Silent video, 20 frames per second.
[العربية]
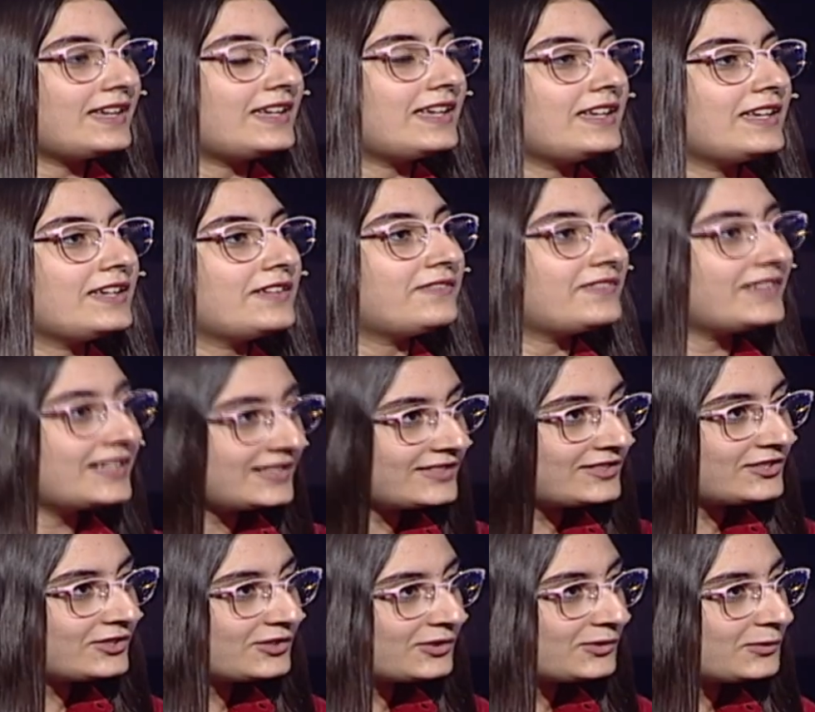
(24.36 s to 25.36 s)
آه
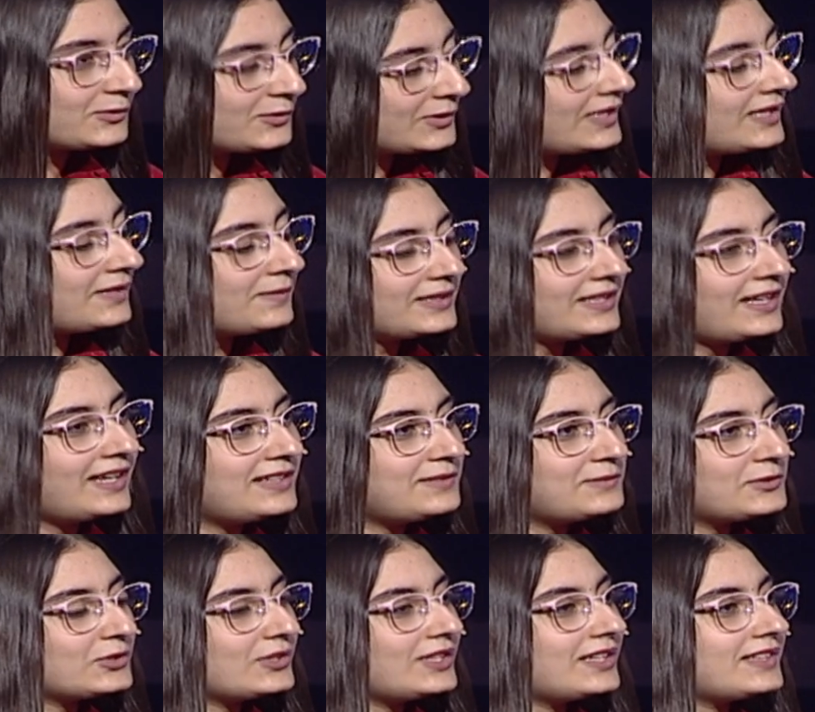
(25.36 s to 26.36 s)
فرنش
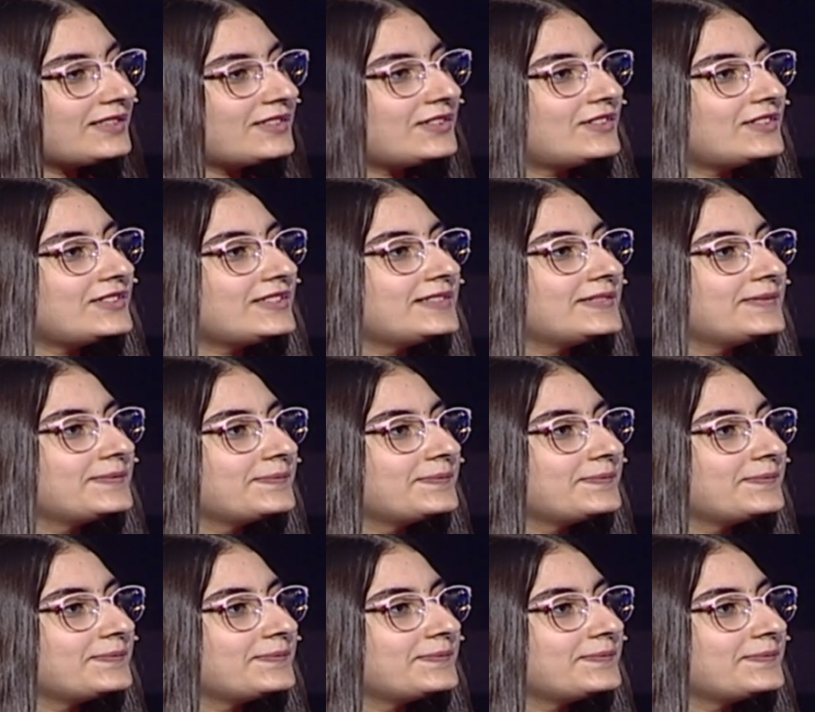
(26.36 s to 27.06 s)
وبتعلم شويه ايطالي